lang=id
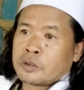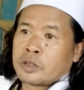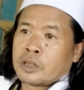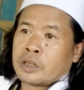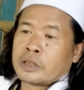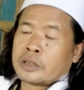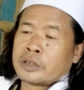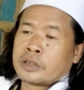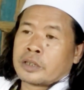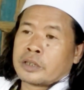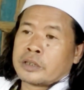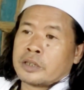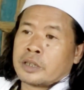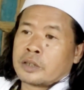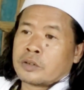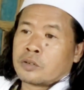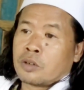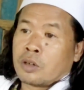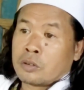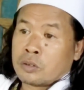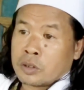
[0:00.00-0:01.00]
modal kita
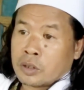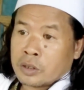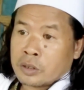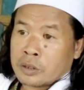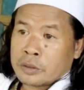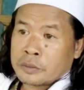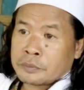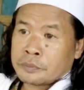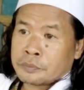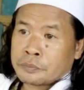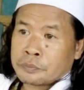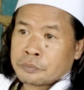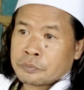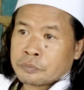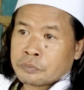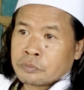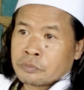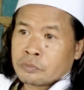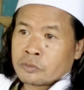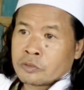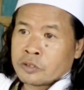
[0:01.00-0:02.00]
yaitu Allah
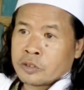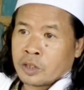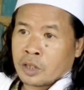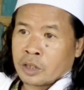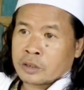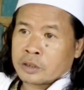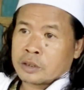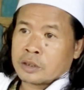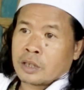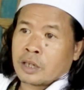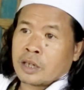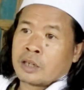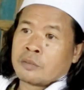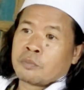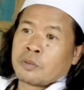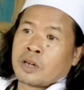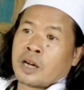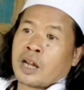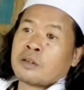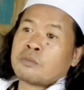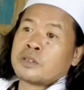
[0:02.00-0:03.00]
yang tidak
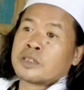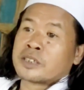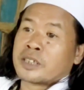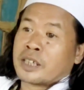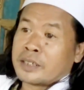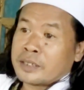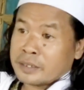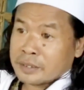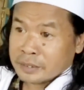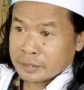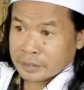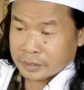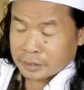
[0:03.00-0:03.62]
akan pernah habis ya.